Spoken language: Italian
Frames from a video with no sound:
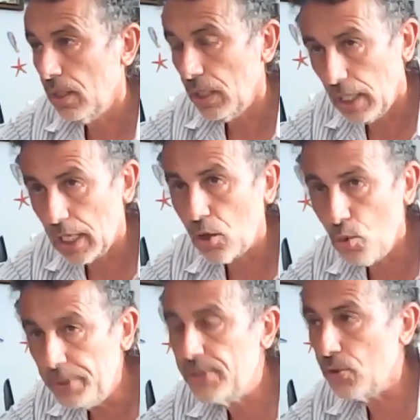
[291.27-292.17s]
eh, la
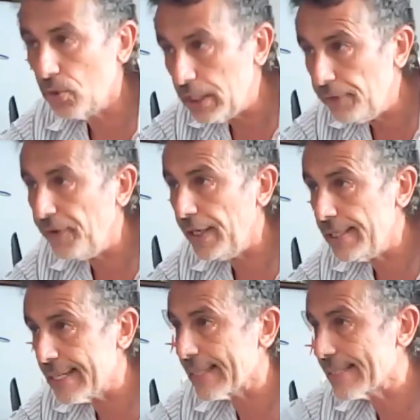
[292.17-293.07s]
Commissione
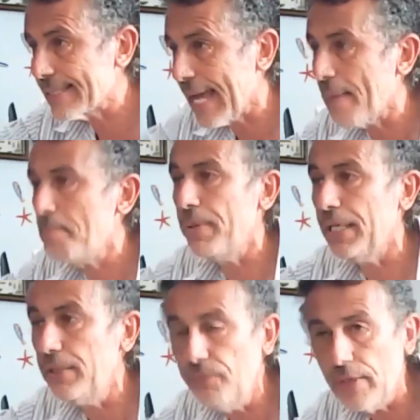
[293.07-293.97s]
Difesa sta
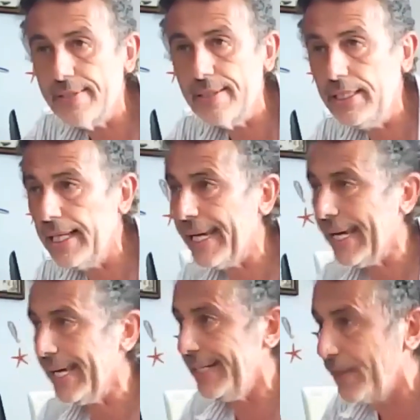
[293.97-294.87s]
per investire
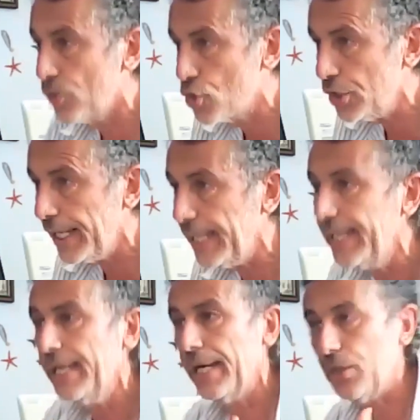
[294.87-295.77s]
energie,
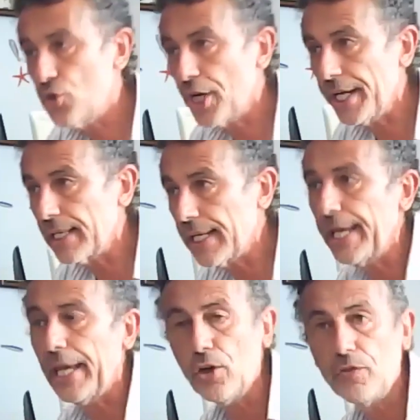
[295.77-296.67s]

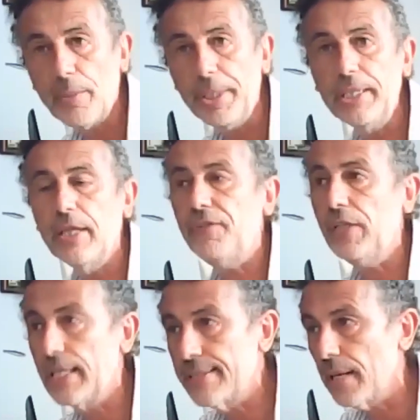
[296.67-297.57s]
ricerche e ovviamente
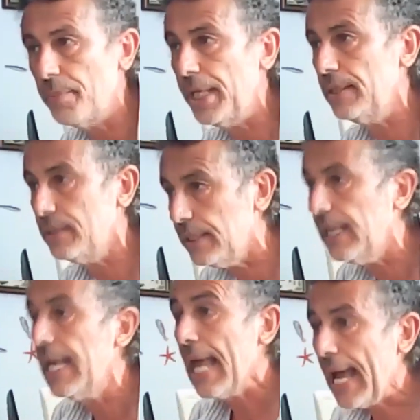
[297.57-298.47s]
finanziamenti,
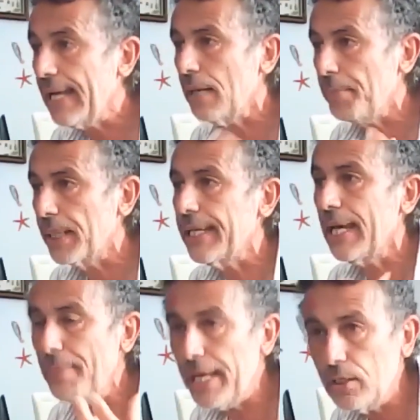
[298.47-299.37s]
anche perché
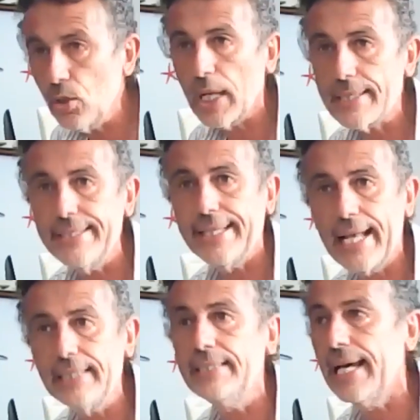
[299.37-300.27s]
Amendola si
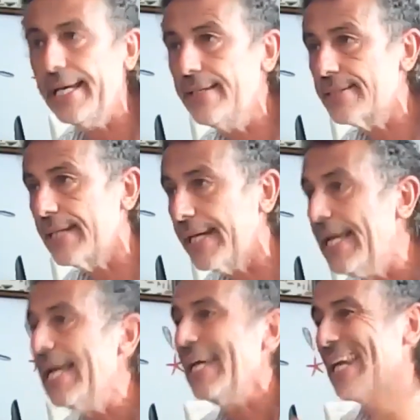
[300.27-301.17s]
candida a essere
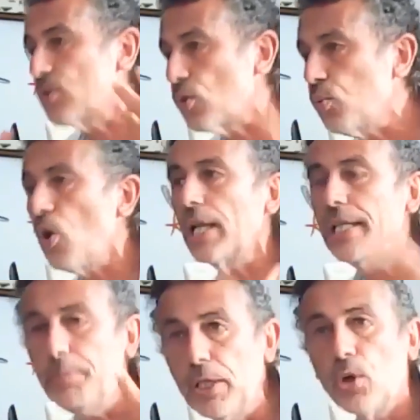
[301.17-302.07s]
la scuola
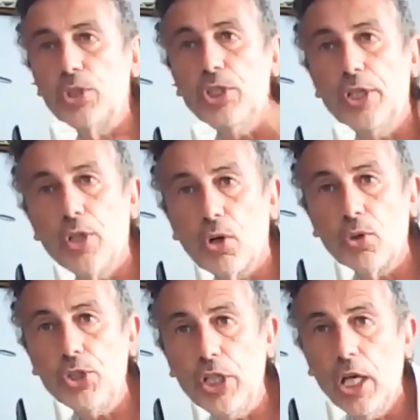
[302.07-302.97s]
dei piloti dei
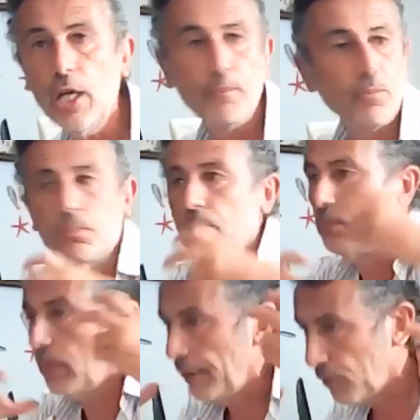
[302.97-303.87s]
droni
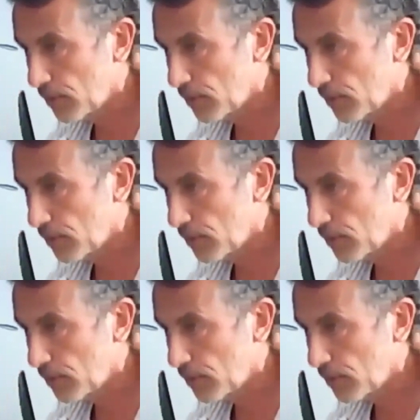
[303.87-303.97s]
delle